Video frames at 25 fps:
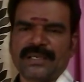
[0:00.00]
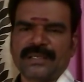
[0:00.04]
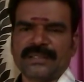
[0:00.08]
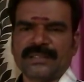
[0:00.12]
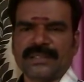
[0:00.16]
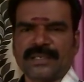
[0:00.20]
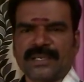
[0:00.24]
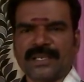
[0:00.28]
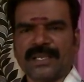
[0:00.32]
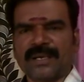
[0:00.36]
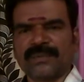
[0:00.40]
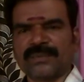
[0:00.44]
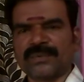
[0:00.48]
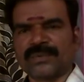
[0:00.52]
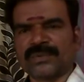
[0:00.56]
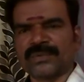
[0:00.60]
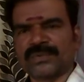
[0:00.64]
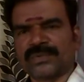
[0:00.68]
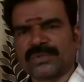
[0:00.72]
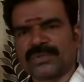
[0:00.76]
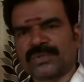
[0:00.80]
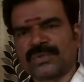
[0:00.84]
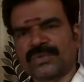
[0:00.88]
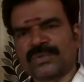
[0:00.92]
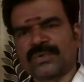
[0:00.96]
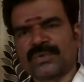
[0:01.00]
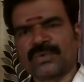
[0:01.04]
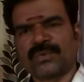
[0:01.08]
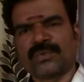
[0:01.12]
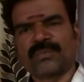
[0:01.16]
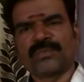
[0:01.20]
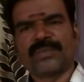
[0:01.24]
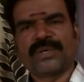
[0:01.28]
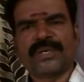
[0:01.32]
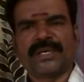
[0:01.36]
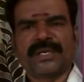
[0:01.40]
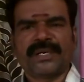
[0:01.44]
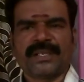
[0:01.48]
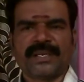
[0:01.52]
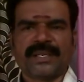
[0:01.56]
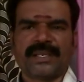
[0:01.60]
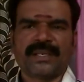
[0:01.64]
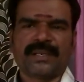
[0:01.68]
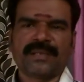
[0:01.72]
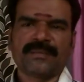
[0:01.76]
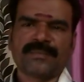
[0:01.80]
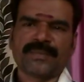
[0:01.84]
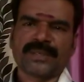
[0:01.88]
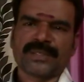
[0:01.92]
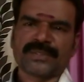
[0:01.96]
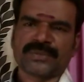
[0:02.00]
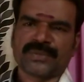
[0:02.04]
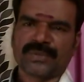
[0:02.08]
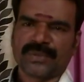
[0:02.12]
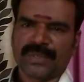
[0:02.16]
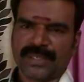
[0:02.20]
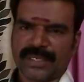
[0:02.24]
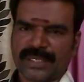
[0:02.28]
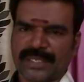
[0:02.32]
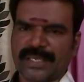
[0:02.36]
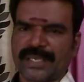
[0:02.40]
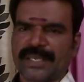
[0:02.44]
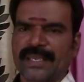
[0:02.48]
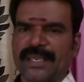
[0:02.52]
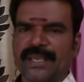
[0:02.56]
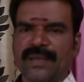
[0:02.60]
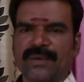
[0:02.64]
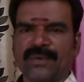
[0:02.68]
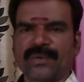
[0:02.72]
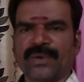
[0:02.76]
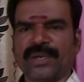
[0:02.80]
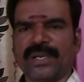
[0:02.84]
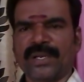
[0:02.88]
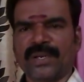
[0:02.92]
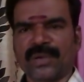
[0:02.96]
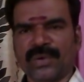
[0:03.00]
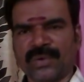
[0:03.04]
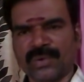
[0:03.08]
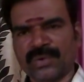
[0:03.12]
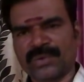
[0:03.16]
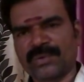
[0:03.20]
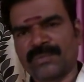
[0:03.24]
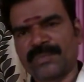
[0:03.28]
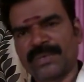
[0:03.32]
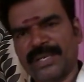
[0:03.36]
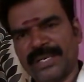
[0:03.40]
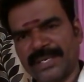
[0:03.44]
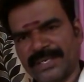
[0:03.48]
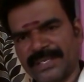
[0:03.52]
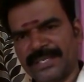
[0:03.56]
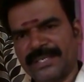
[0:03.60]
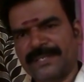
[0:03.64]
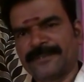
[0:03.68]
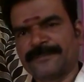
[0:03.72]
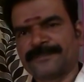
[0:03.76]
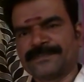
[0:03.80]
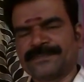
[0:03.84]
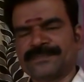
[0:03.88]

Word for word: இதெல்லாம் நூற்றுக்கு நூறு உண்மைன்னு நிறைய நண்பர்கள் சொல்லியிருக்கீங்க உங்கள் எல்லோருக்கும் நன்றி